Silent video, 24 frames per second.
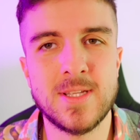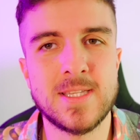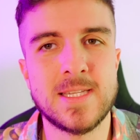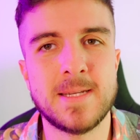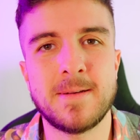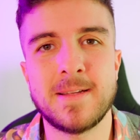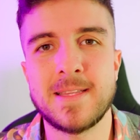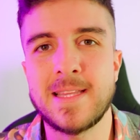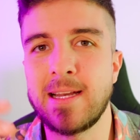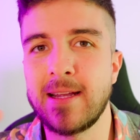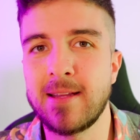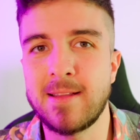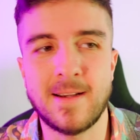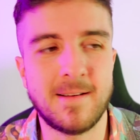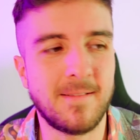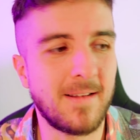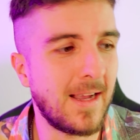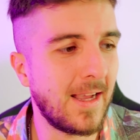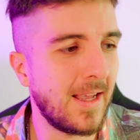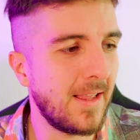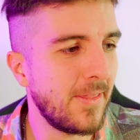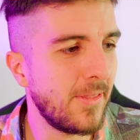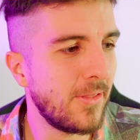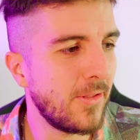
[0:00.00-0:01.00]
estaba
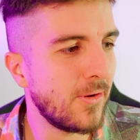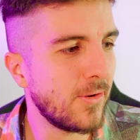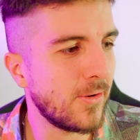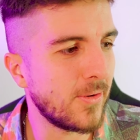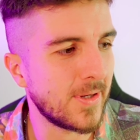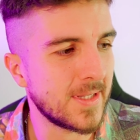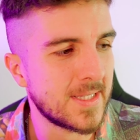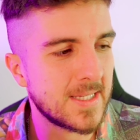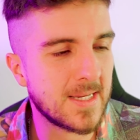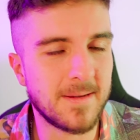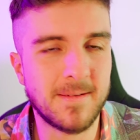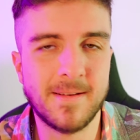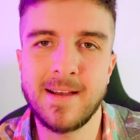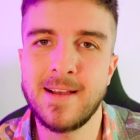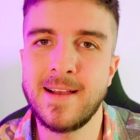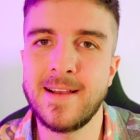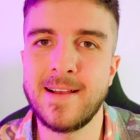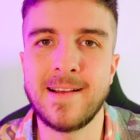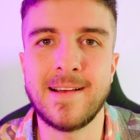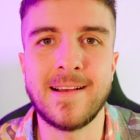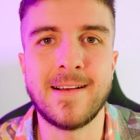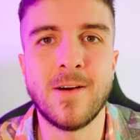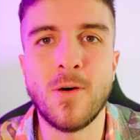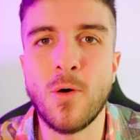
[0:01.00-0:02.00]
teletrabajando o
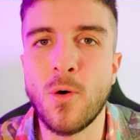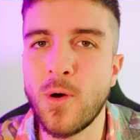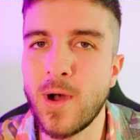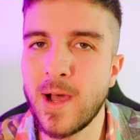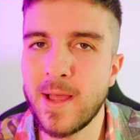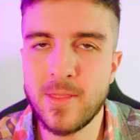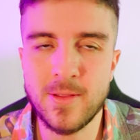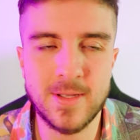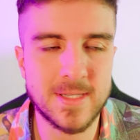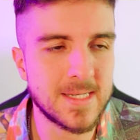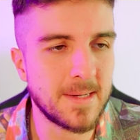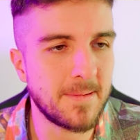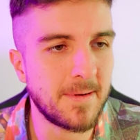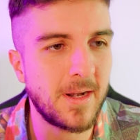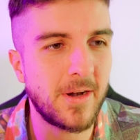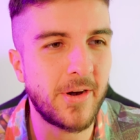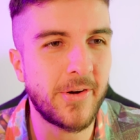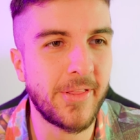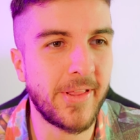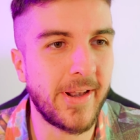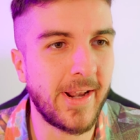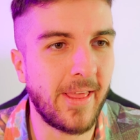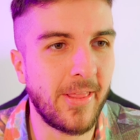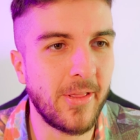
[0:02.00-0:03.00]
estaba jugando, estaba en el
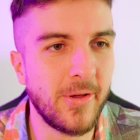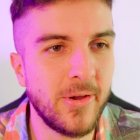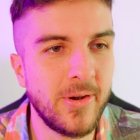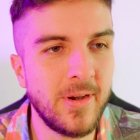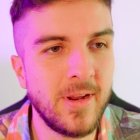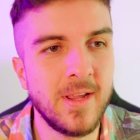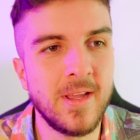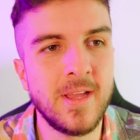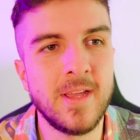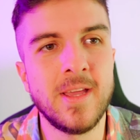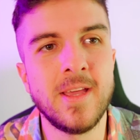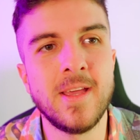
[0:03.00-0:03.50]
ordenador